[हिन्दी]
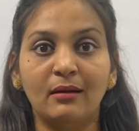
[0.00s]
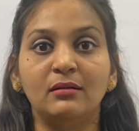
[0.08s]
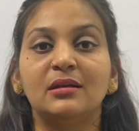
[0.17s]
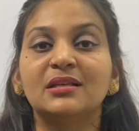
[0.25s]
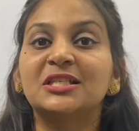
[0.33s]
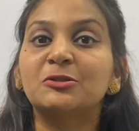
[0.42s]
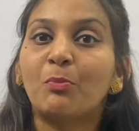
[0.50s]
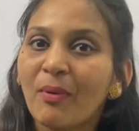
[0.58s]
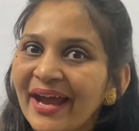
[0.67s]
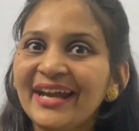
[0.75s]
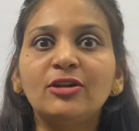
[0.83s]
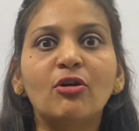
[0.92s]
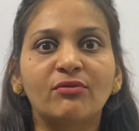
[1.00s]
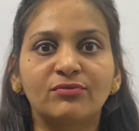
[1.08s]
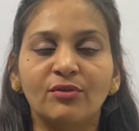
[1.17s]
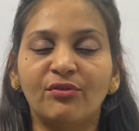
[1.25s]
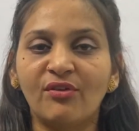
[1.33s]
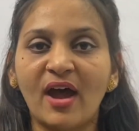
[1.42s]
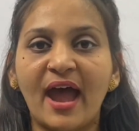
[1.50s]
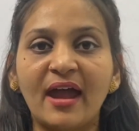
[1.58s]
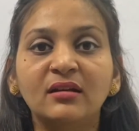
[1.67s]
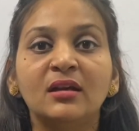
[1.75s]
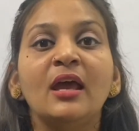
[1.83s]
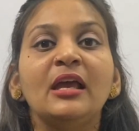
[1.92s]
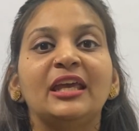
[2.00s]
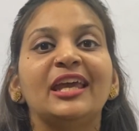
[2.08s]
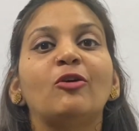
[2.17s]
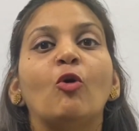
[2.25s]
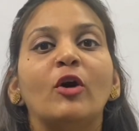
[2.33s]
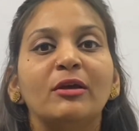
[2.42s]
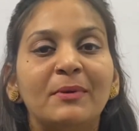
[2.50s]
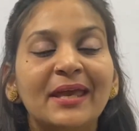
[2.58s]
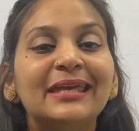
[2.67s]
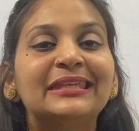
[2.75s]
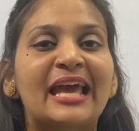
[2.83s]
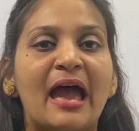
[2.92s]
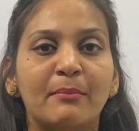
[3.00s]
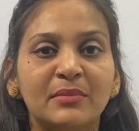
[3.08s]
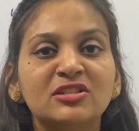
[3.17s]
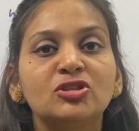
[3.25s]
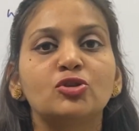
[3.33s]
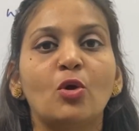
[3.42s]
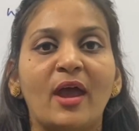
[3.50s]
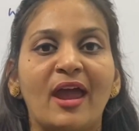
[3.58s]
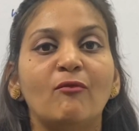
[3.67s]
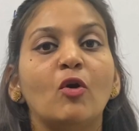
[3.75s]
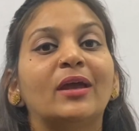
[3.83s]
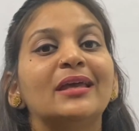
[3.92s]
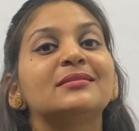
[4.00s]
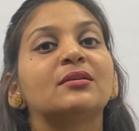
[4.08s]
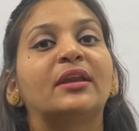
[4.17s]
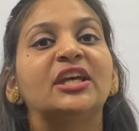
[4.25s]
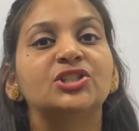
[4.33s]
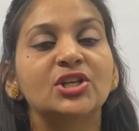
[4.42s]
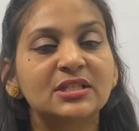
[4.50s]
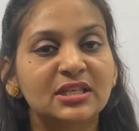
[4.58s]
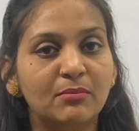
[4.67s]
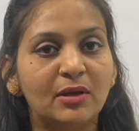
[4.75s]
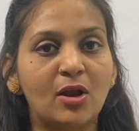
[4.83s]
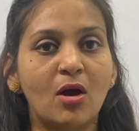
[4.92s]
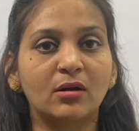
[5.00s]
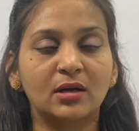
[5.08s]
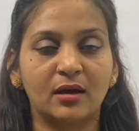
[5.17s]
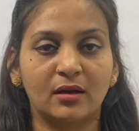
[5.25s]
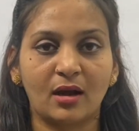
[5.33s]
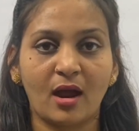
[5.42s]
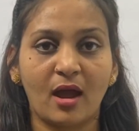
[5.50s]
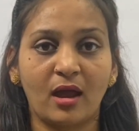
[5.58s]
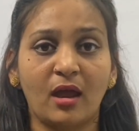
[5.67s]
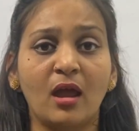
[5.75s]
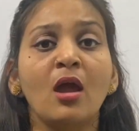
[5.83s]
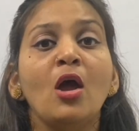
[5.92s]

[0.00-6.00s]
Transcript: डिस्पाइट ऑफ द फैक्ट कि कोई भी केमिस्ट जो है वो किस रीजन से बिलोंग कर रहा है